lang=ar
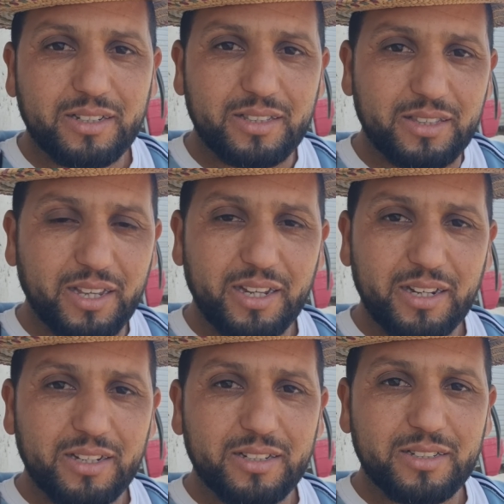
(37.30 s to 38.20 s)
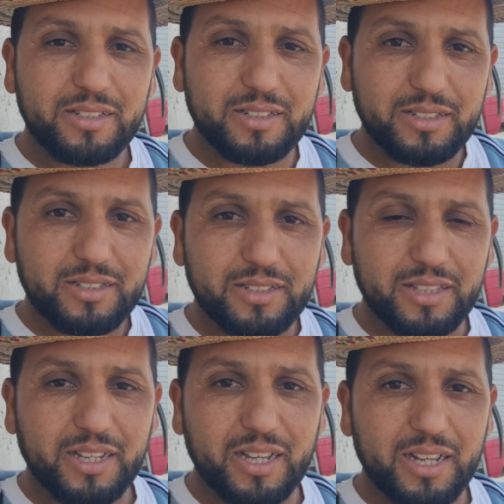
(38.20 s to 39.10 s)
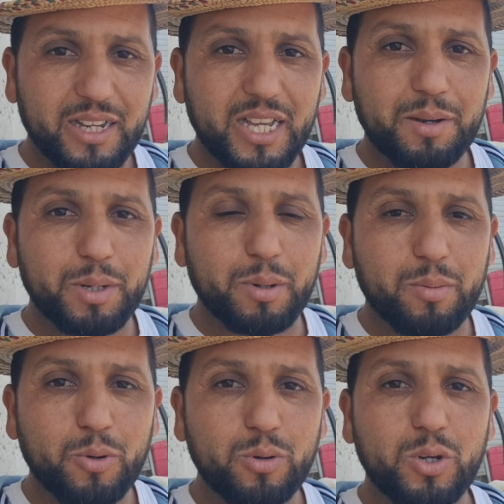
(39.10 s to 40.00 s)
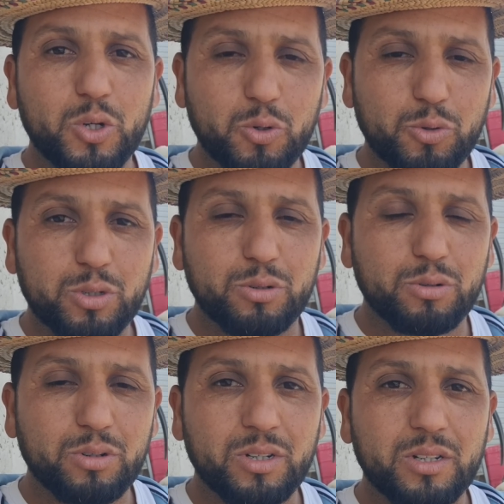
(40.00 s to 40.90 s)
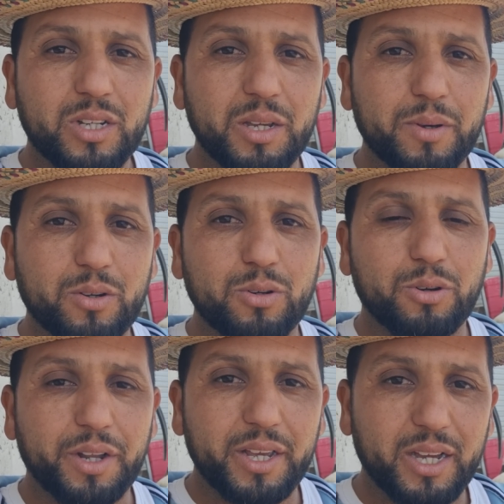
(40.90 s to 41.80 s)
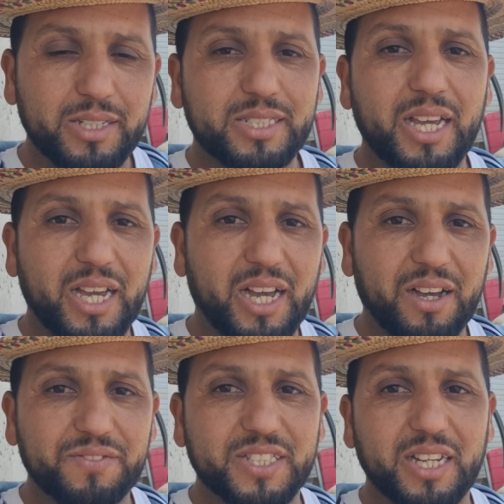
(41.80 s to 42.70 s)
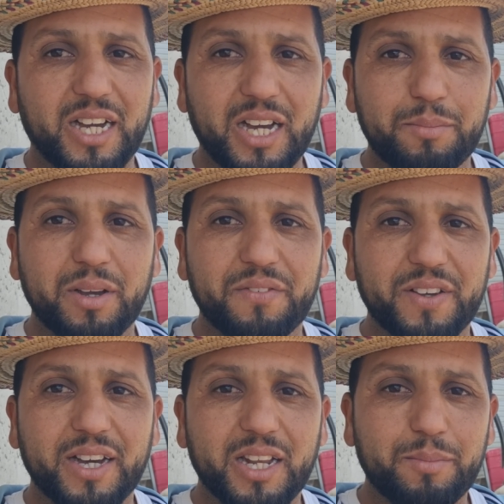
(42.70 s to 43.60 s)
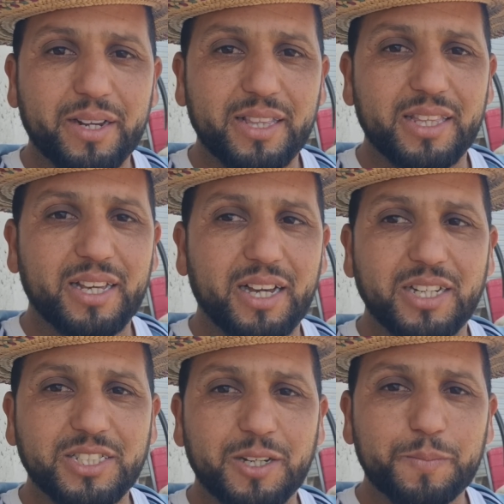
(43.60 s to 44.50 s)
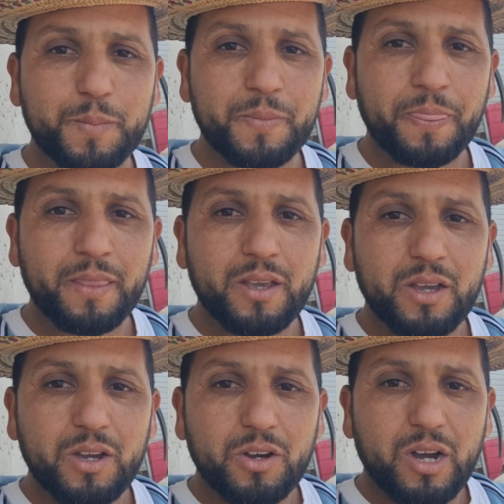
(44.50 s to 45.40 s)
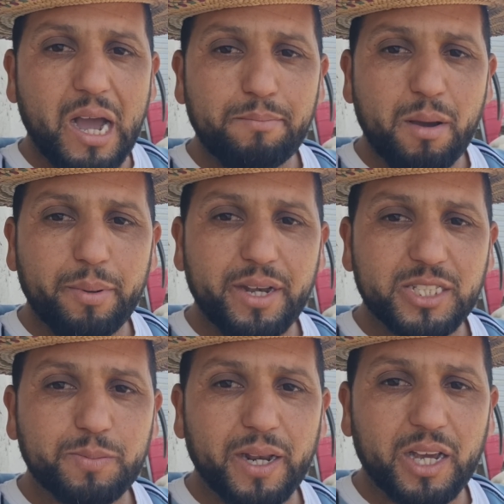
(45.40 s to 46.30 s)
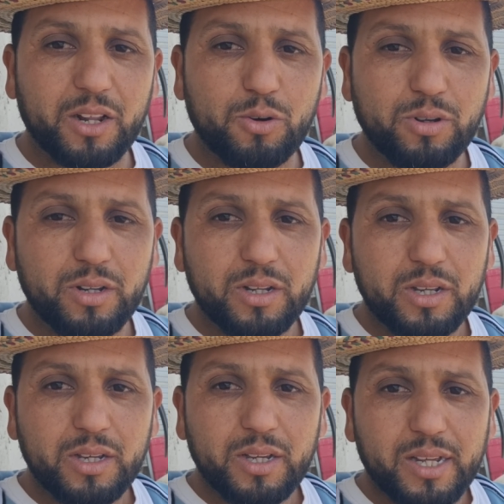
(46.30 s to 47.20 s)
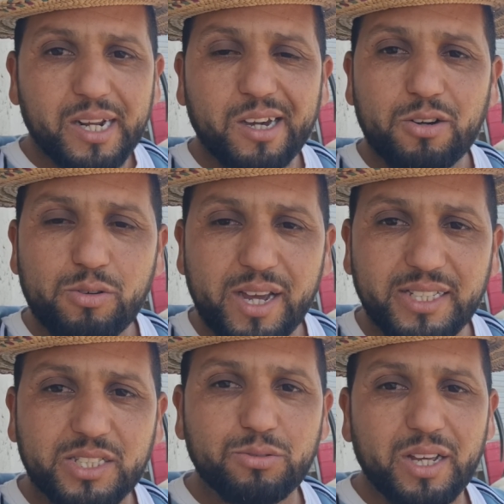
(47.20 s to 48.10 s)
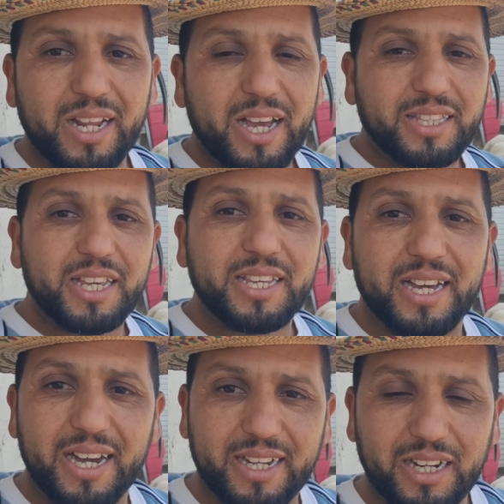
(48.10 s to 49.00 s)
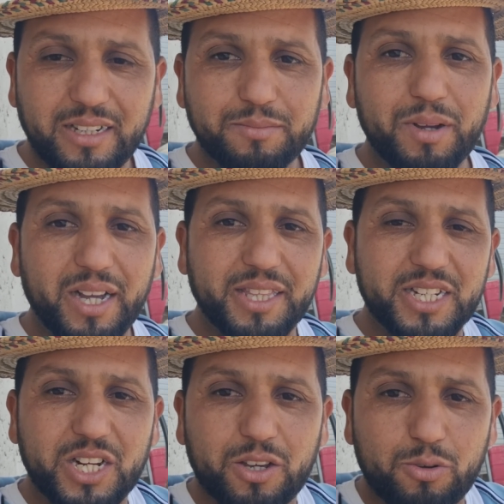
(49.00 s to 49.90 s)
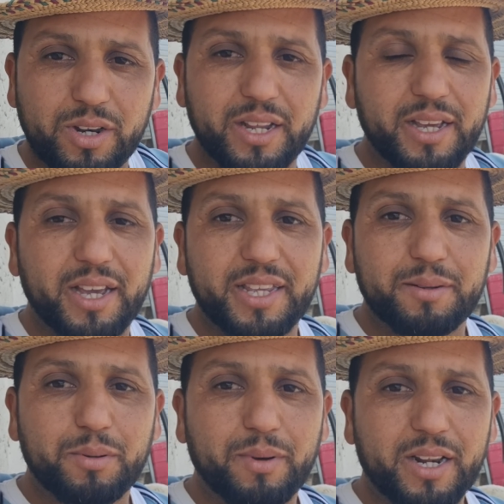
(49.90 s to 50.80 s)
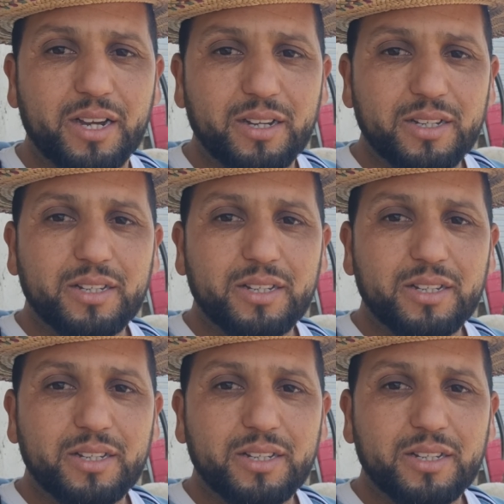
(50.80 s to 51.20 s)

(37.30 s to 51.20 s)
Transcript: الديل ديالها كامل مكمول وتكون كما نقولوا حنايا صحيحه فصيحه ما فيها لا مرض لا حاجه اما بالنسبه للقرون القرون هاد السلاله هذه هي هكا ما عندهاش القرون نهائيا بالمره